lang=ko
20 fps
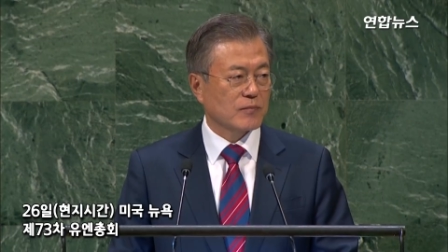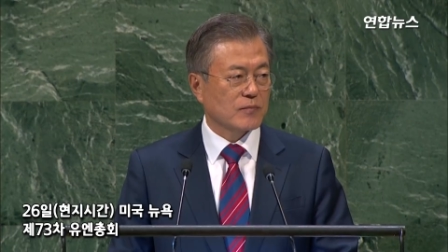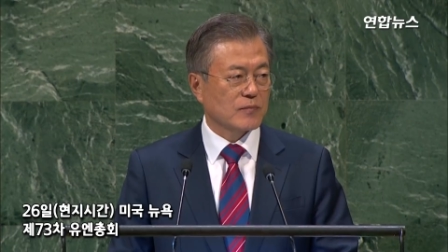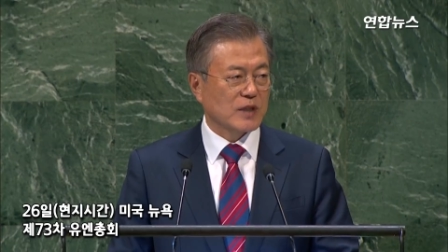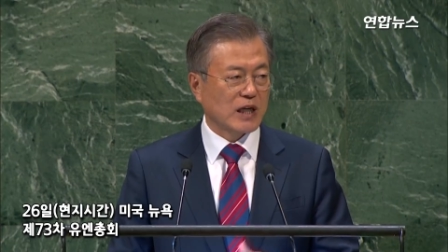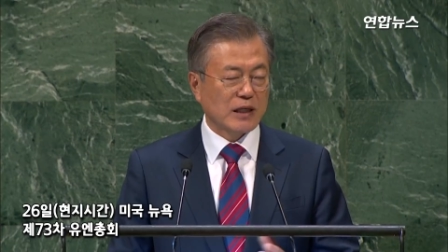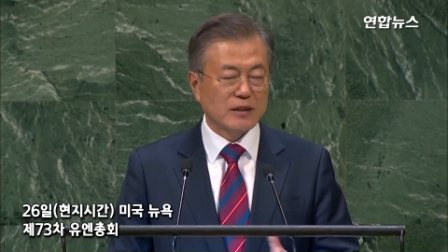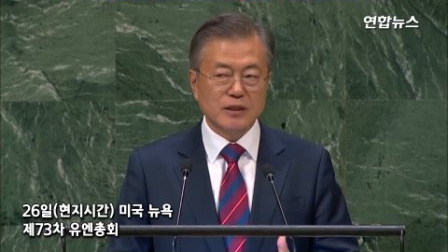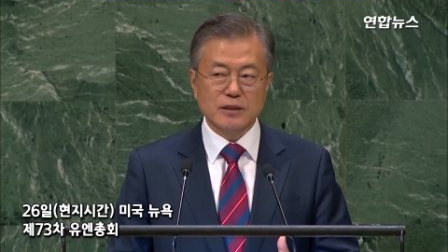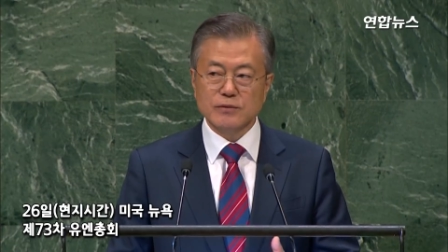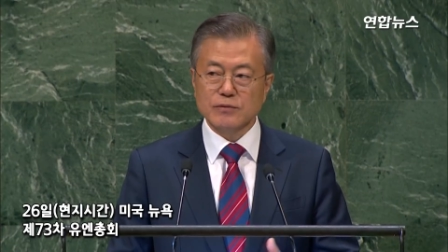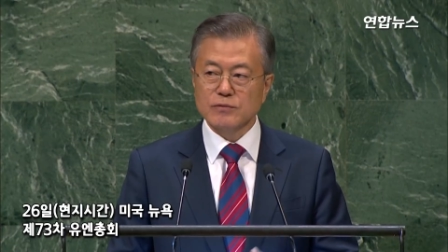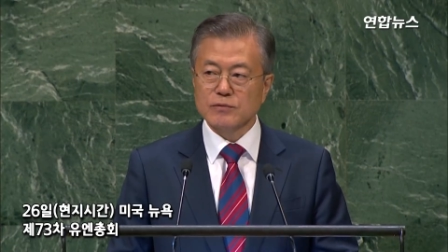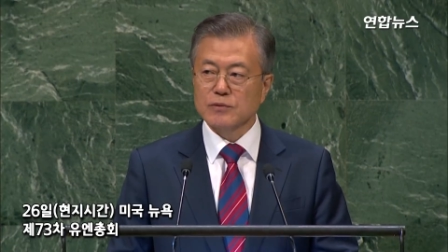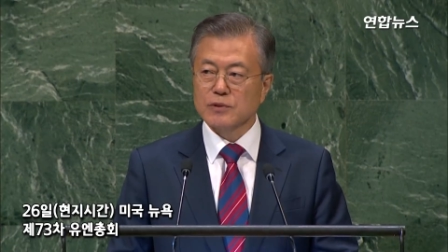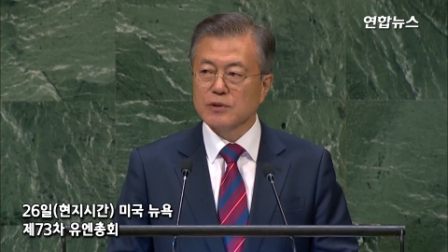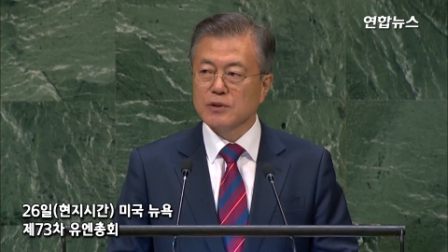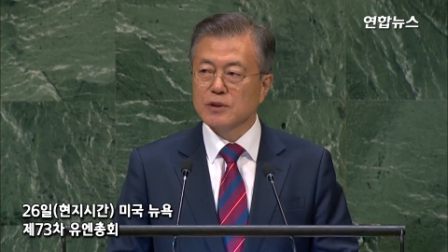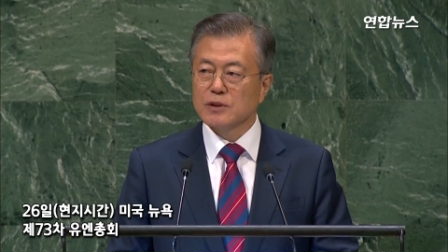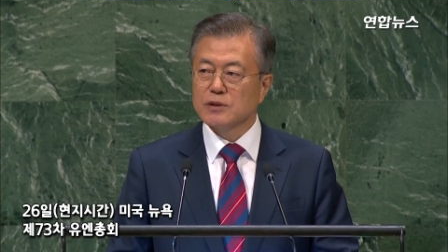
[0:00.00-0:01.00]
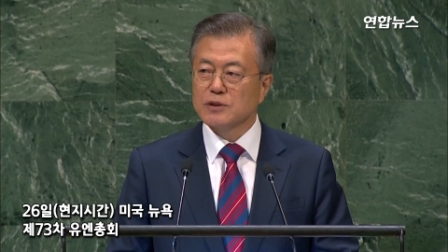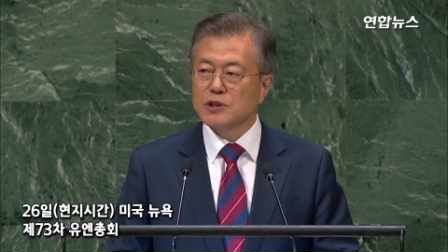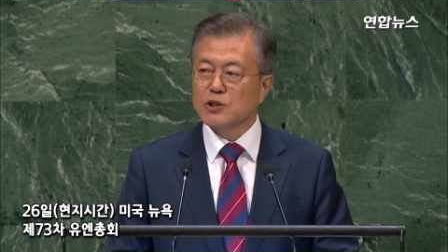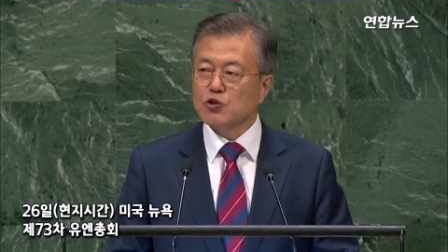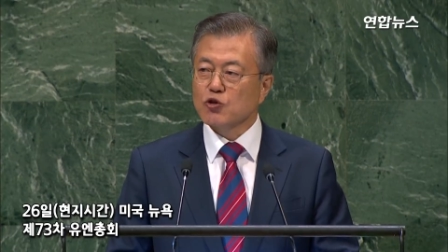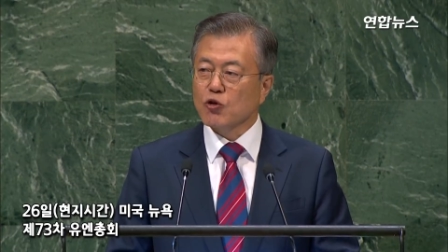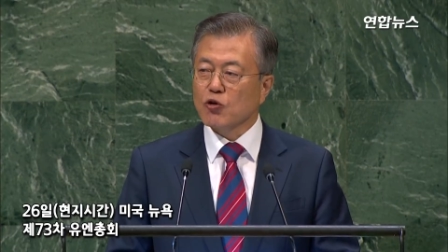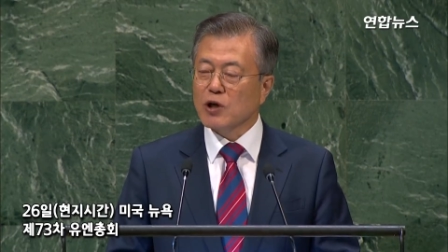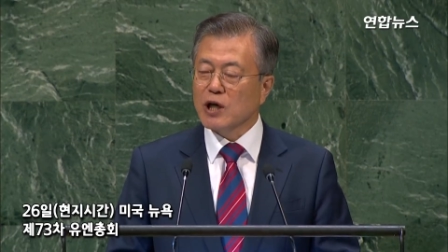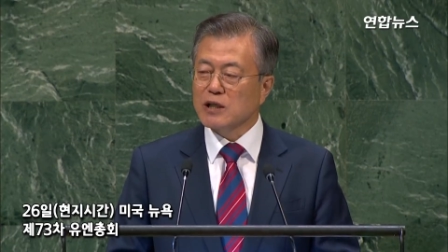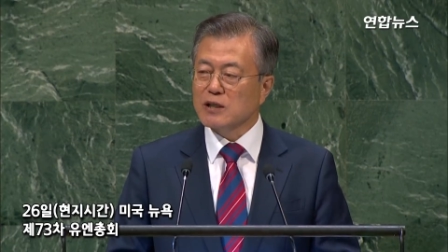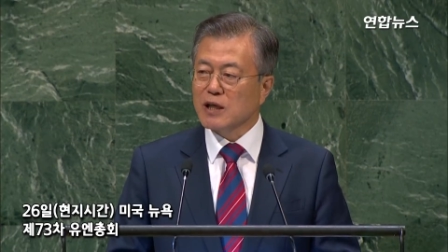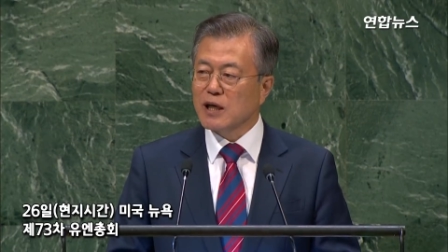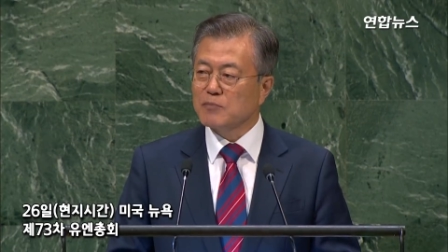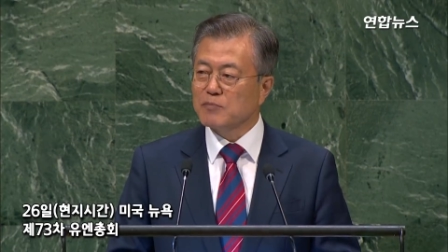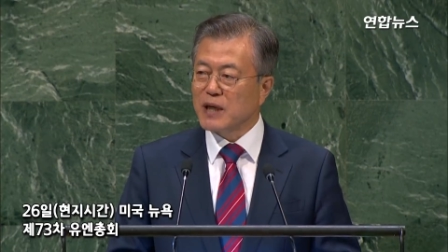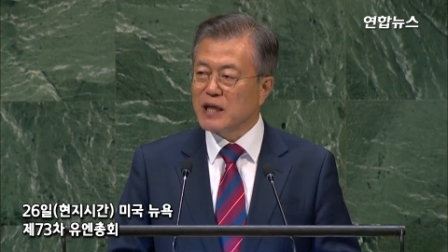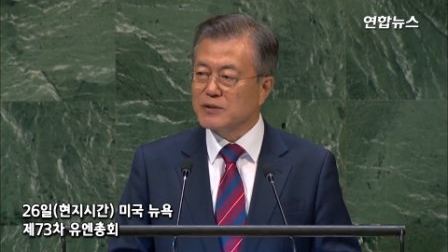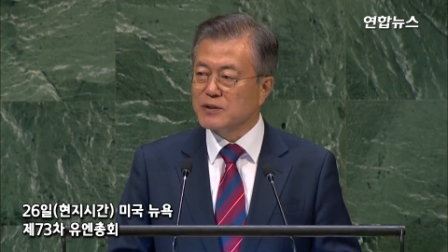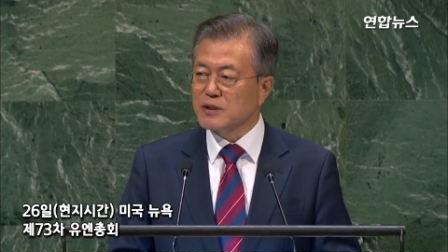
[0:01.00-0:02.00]
나는 지속 가능한
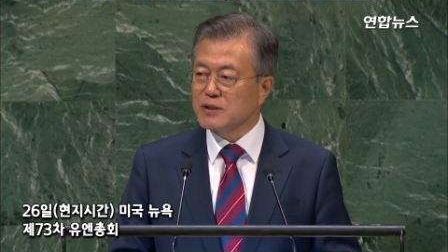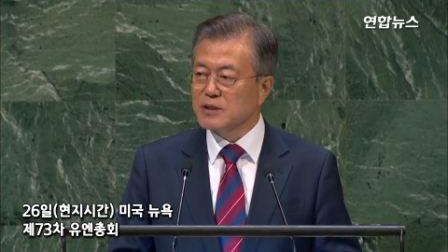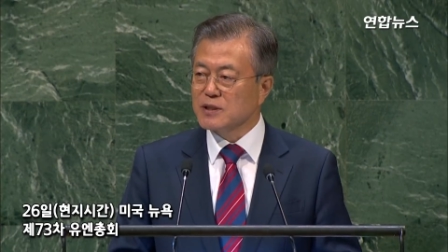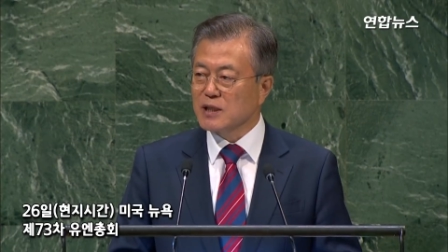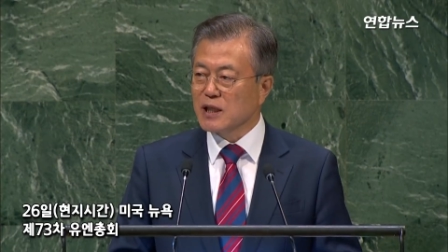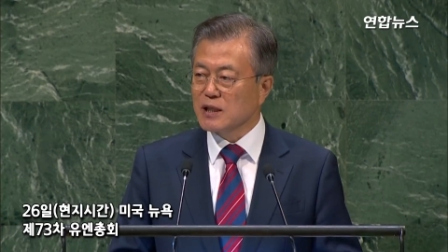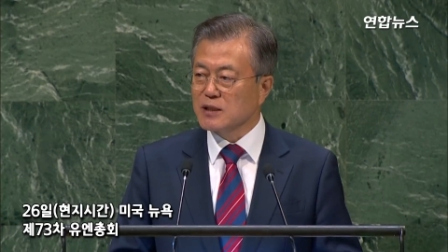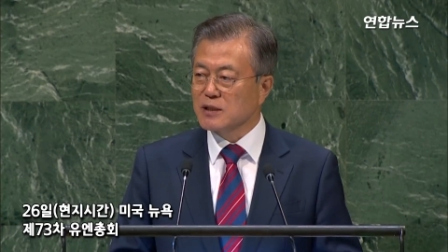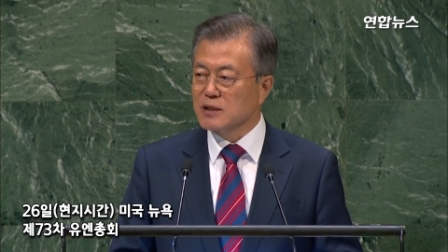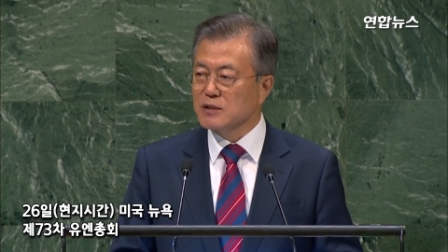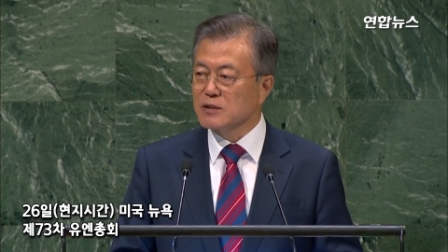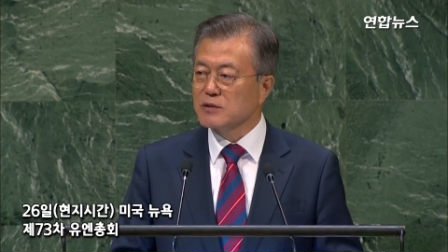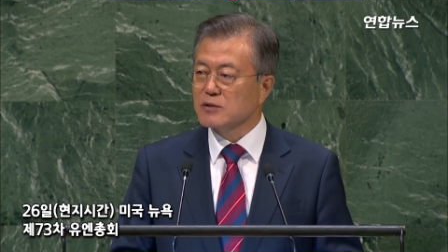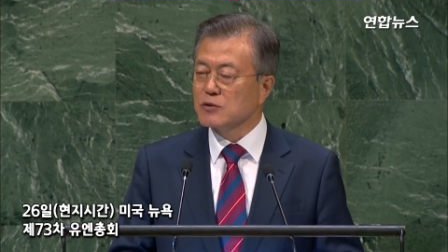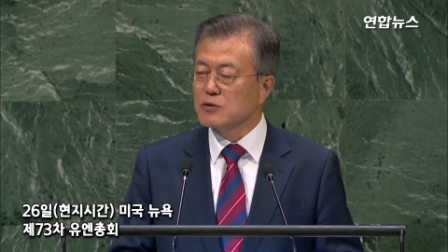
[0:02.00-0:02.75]
발전이라는